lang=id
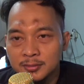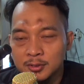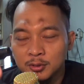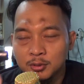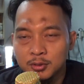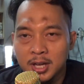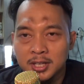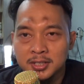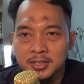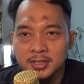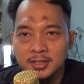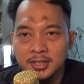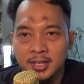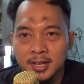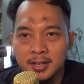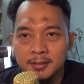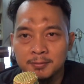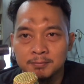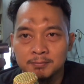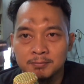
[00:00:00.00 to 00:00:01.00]
untuk
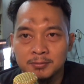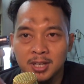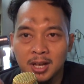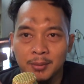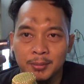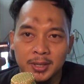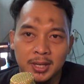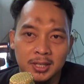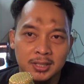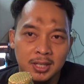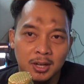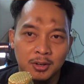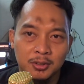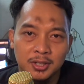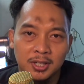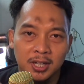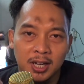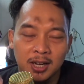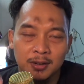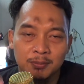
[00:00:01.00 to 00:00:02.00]
hasilnya nggak beda jauh
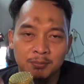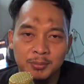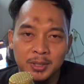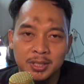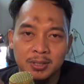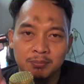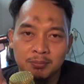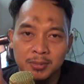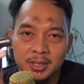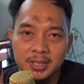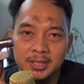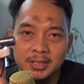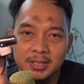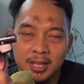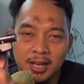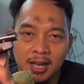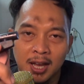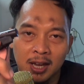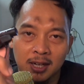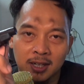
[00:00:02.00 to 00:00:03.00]
dengan mic mic
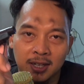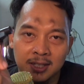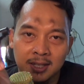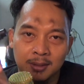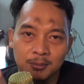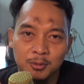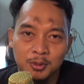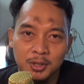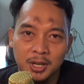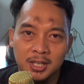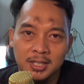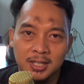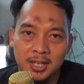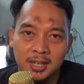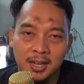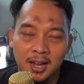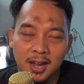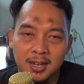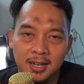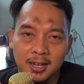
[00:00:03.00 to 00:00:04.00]
yang harganya murah
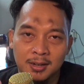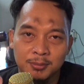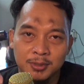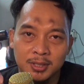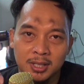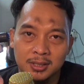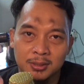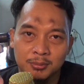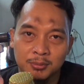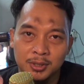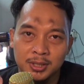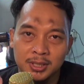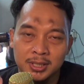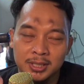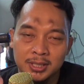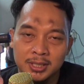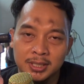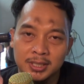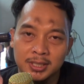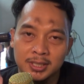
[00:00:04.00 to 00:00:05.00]
yang kalian bisa temui
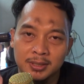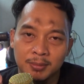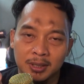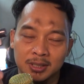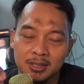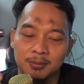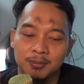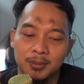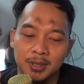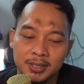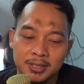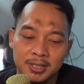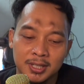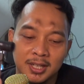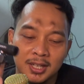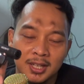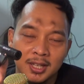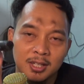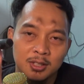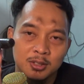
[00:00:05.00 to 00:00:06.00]
di marketplace
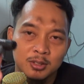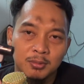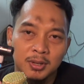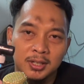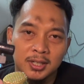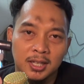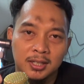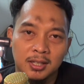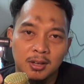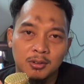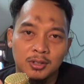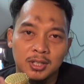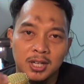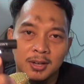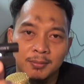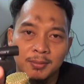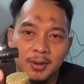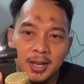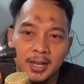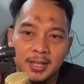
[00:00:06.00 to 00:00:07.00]
cuman nggak tahu
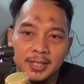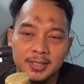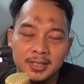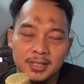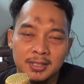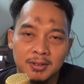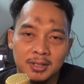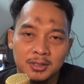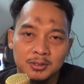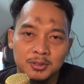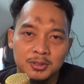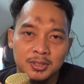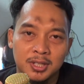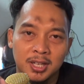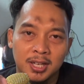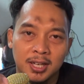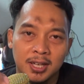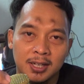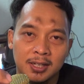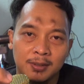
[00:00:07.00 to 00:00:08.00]
kenapa ini waktu
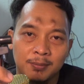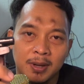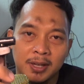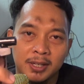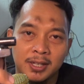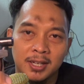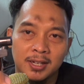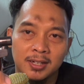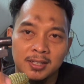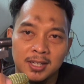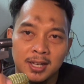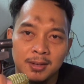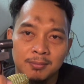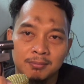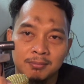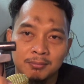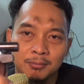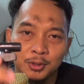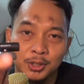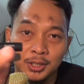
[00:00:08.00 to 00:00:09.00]
saya pakai rekam
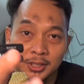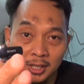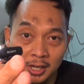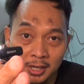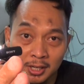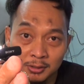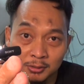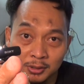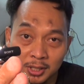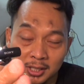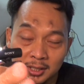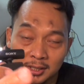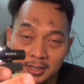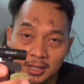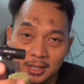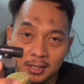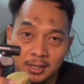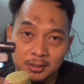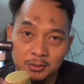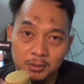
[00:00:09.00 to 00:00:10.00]
mungkin kalian juga
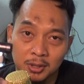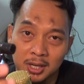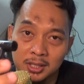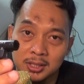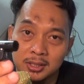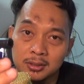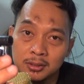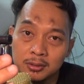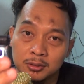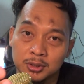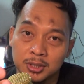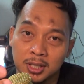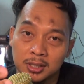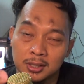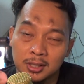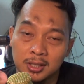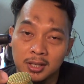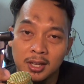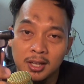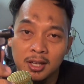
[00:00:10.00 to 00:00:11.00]
dengar ada suara dengungnya
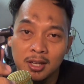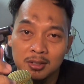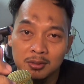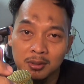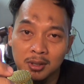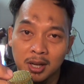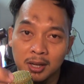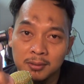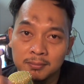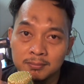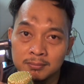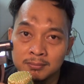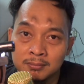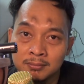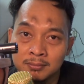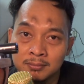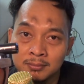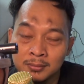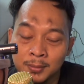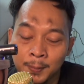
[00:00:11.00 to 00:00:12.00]
atau suara
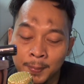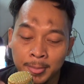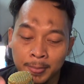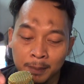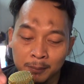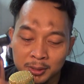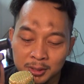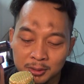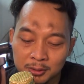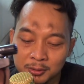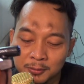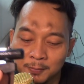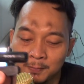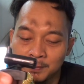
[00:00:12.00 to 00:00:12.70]
hmm begitu